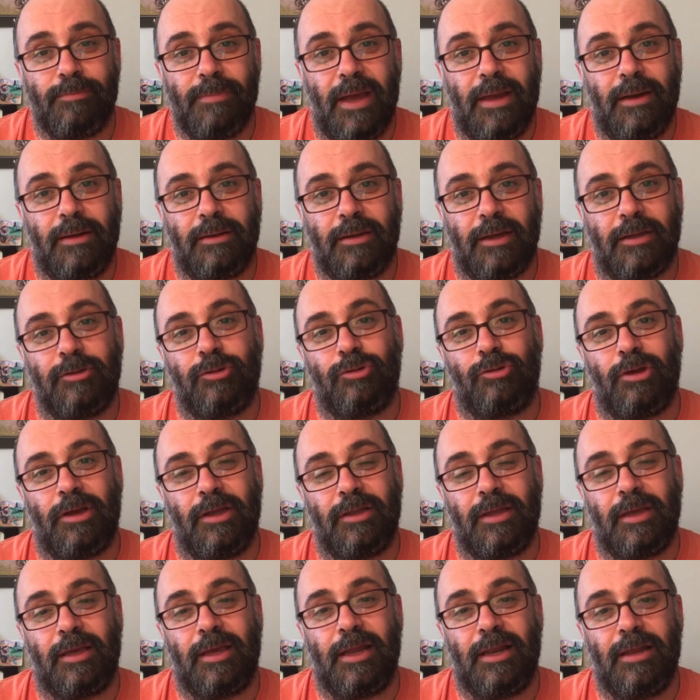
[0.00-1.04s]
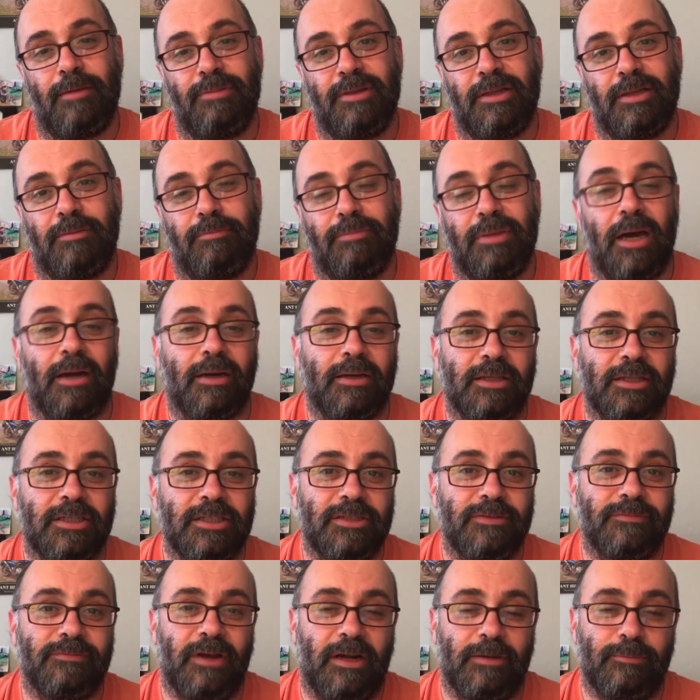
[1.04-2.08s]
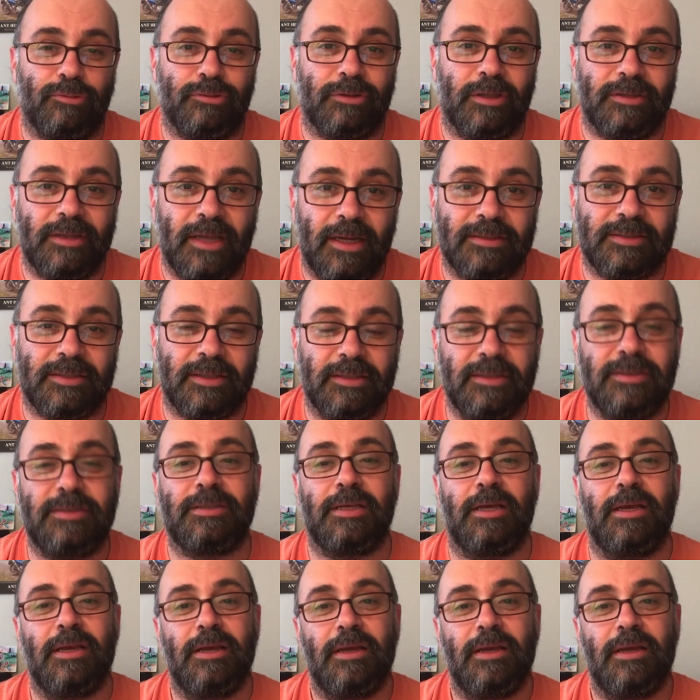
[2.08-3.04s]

ben Kadıköy'e de gelebilirim bir arkadaşım var burada derseniz